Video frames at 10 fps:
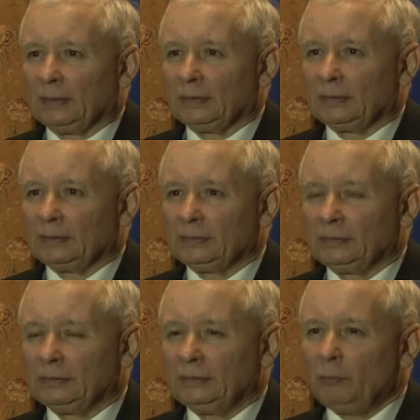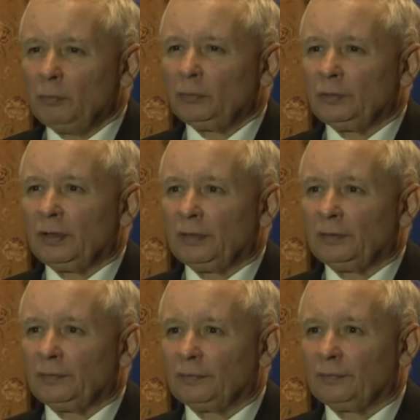Y, no po drugie
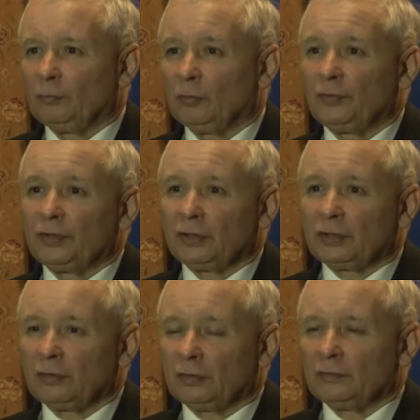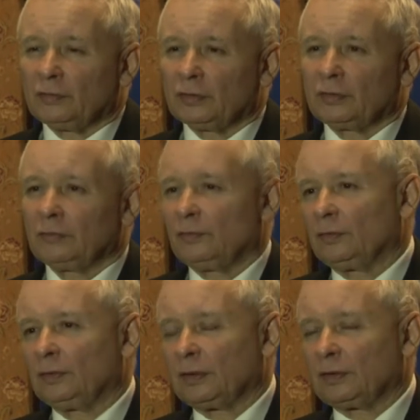mówi się też o tym wszystkim w
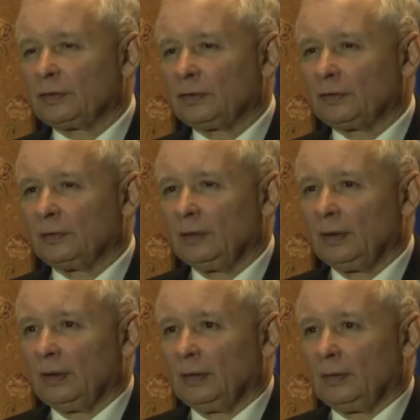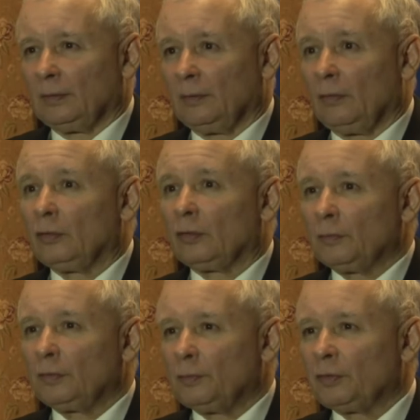kontekście
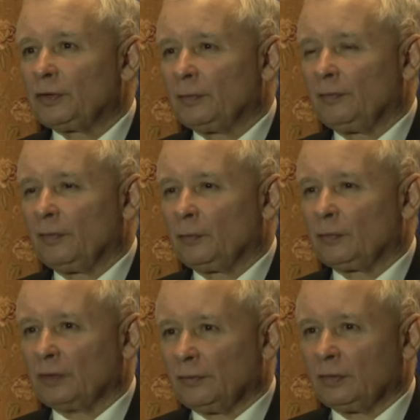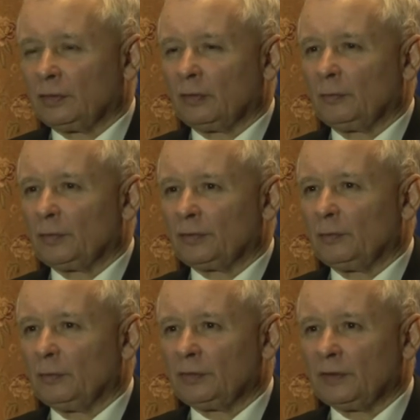ogromnych potrzeb Wałbrzycha, wielkiego
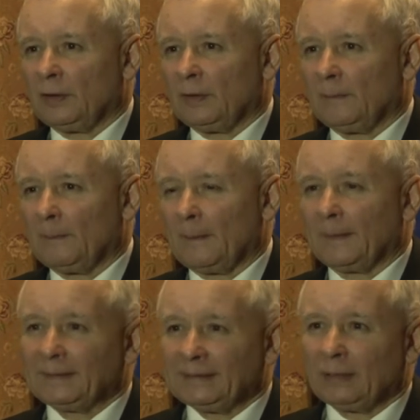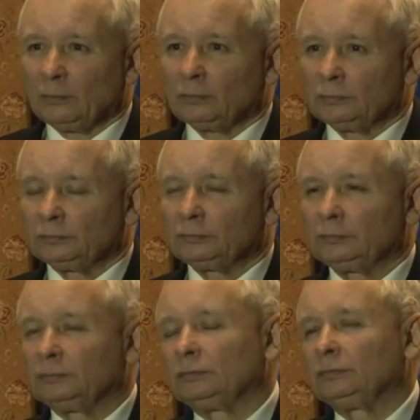bezrobocia, stanu
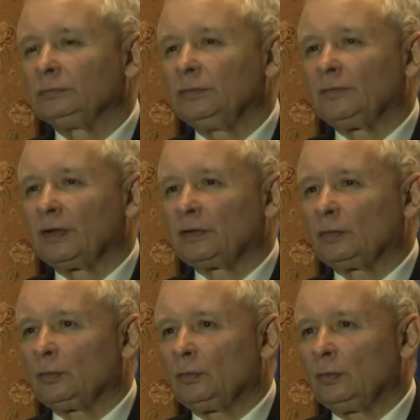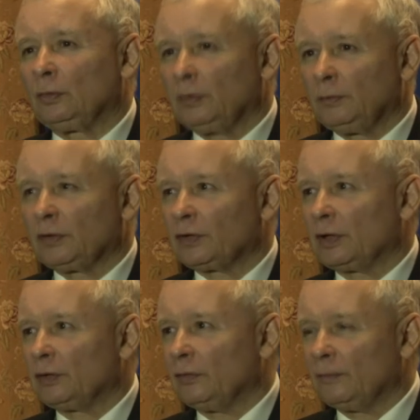infrastruktury i
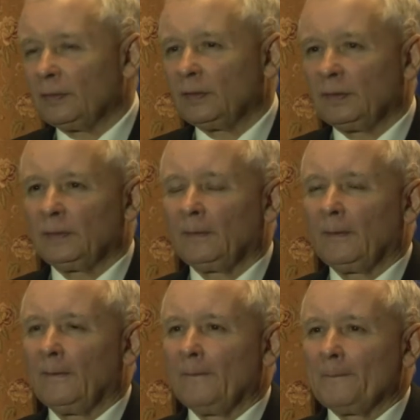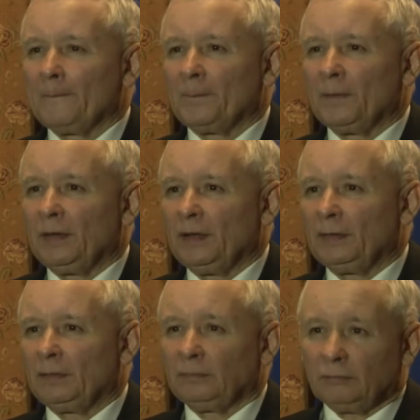mieszkaniowej i,
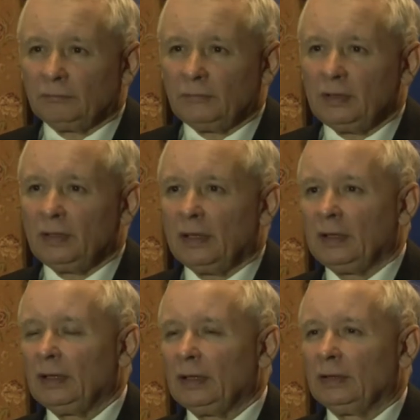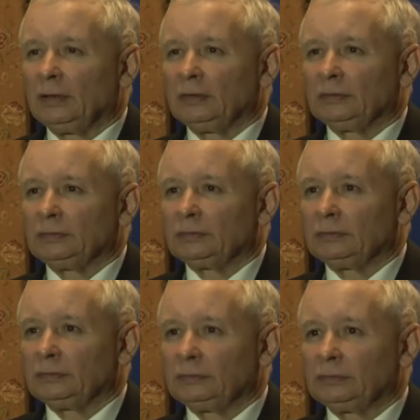i, i innej.
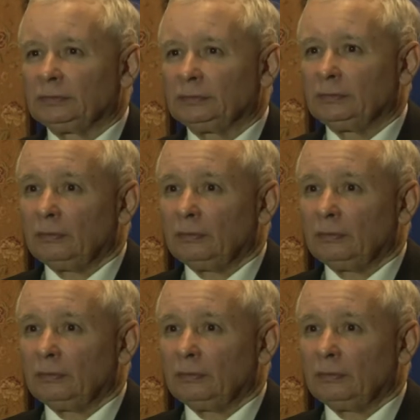Y,